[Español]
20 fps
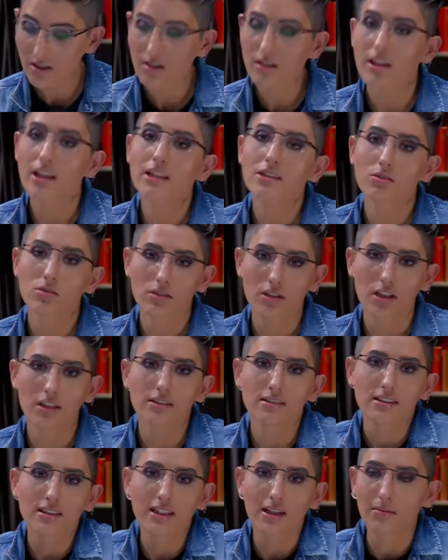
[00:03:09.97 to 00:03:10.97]
Y eso quiere
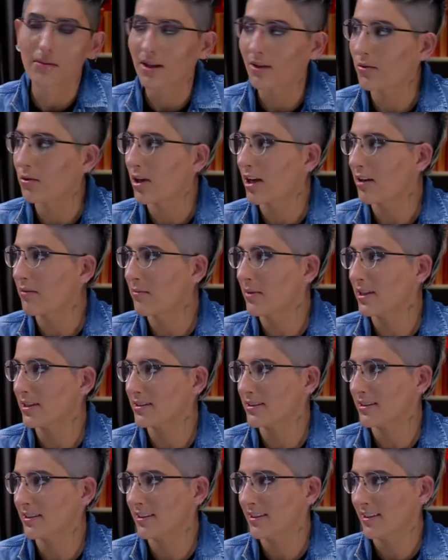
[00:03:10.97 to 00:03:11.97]
decir que va a durar más.
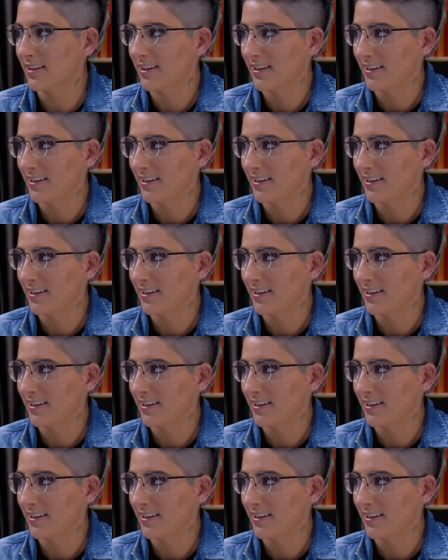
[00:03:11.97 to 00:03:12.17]
Más.